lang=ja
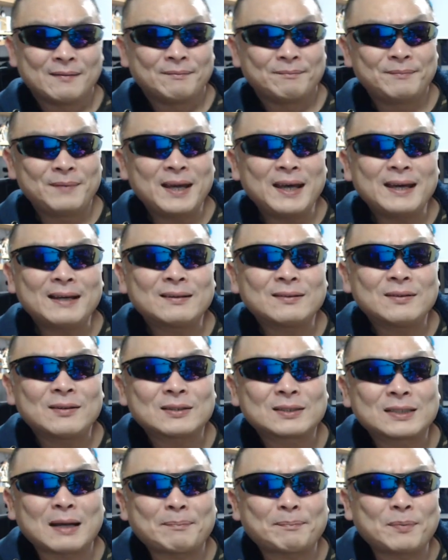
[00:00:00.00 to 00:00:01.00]
メール
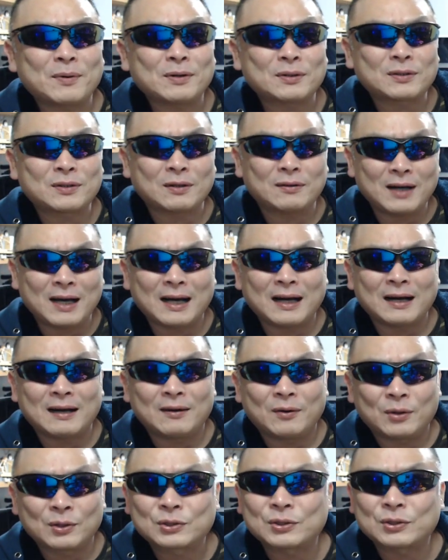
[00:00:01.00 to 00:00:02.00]
のサポート
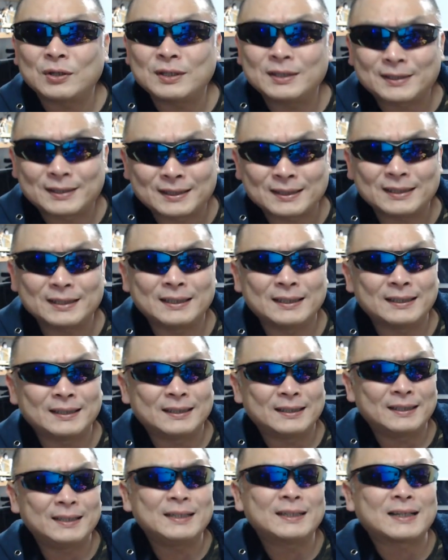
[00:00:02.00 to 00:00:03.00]
は遅い
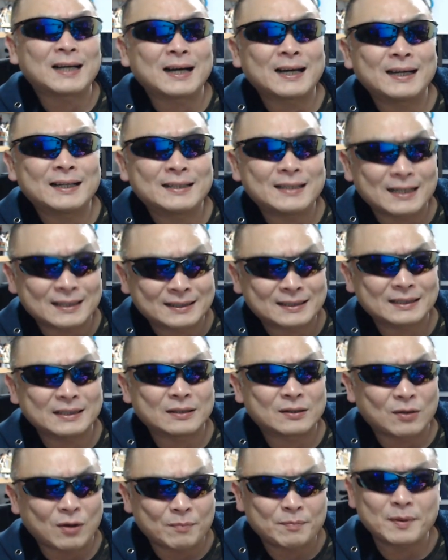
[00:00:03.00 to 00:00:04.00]
しいい加減だ
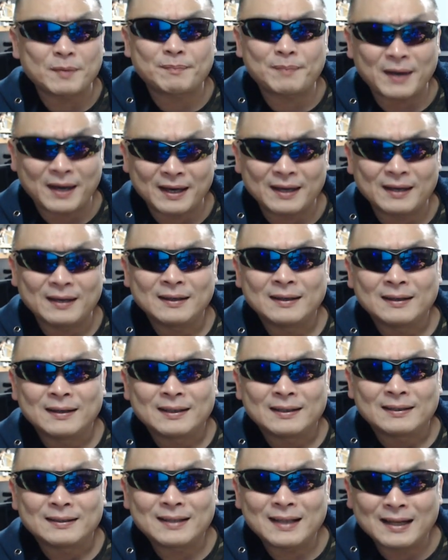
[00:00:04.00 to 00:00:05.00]
しコピペ
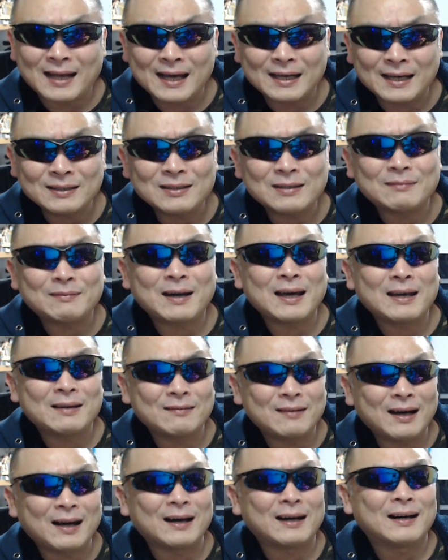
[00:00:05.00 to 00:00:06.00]
で LINE の場
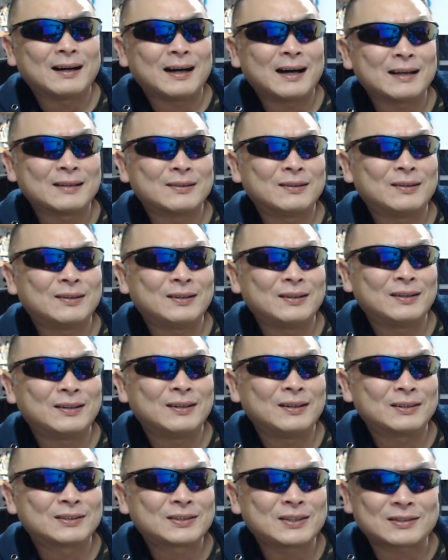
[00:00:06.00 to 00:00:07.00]
合はあ
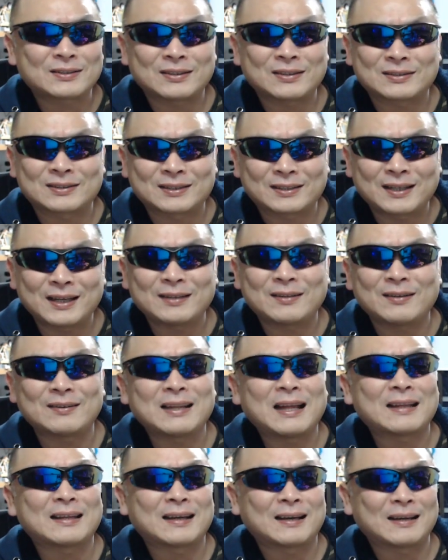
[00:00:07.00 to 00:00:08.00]
のー、ちょっと付けど
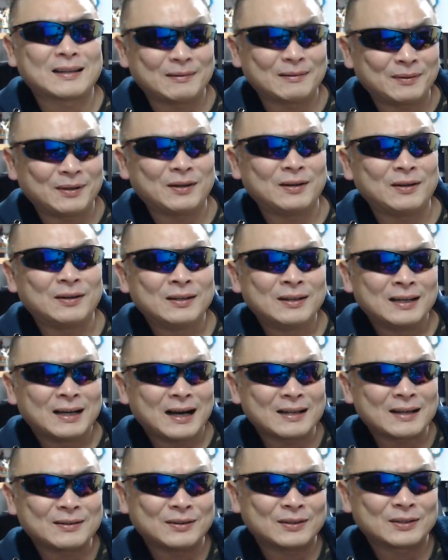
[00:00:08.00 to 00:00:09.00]
んなんだけども
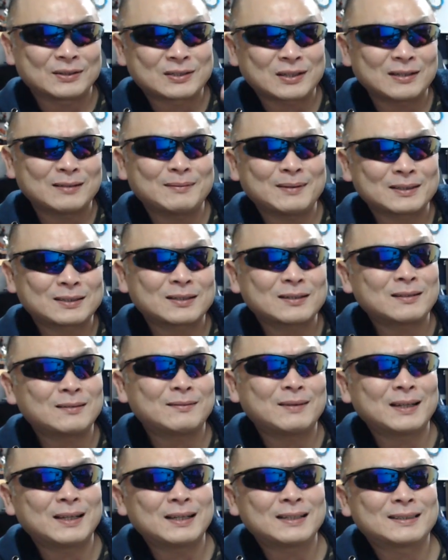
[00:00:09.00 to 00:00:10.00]
あのー、その場そ
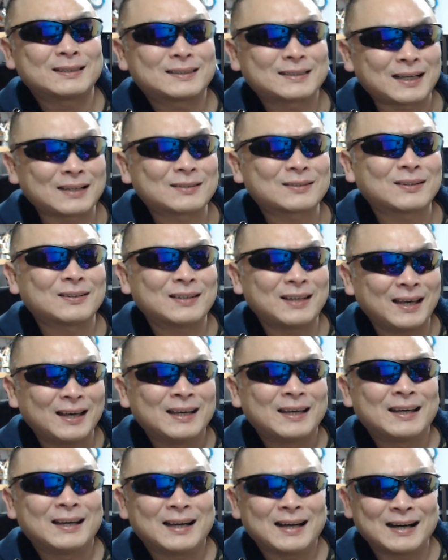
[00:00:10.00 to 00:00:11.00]
の場でちゃんと
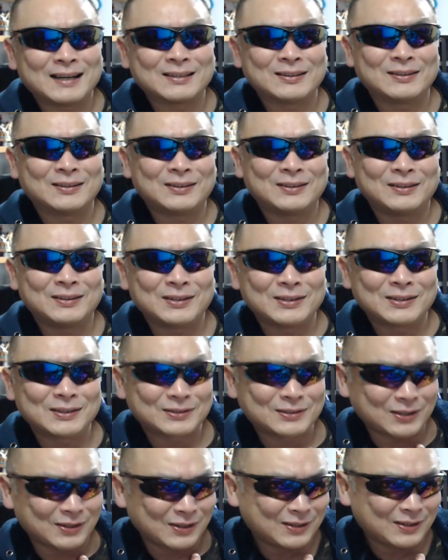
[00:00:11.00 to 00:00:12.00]
ねあの
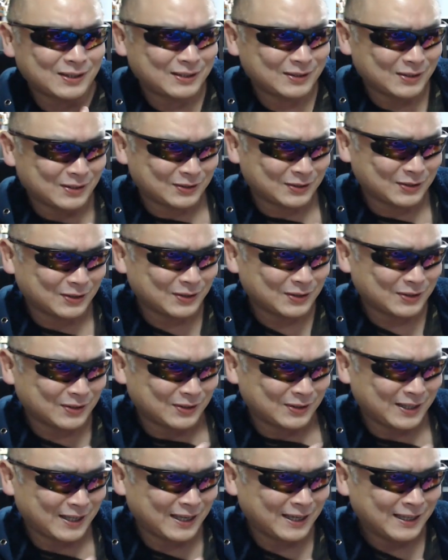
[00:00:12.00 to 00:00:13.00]
その時の状
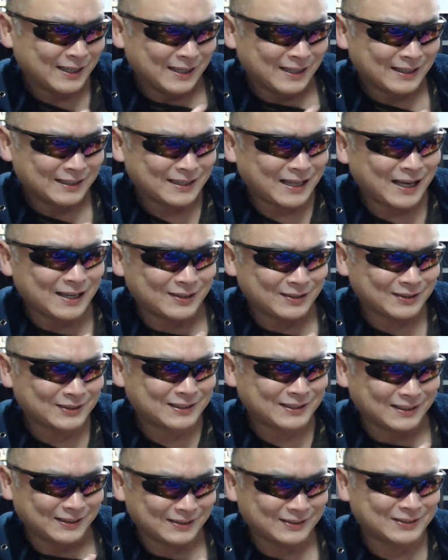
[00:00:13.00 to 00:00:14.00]
況で対応
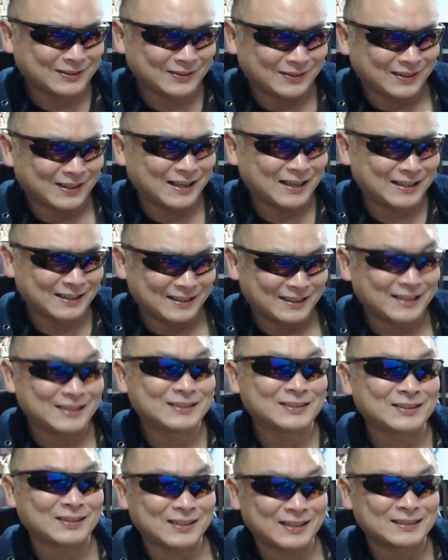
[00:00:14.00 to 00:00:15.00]
してるっていうのが
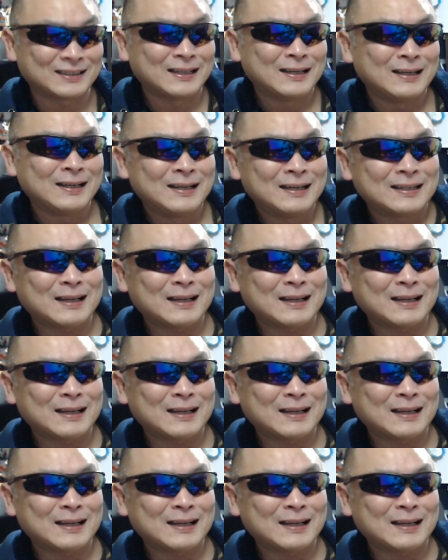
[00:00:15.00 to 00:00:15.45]
現状です。だか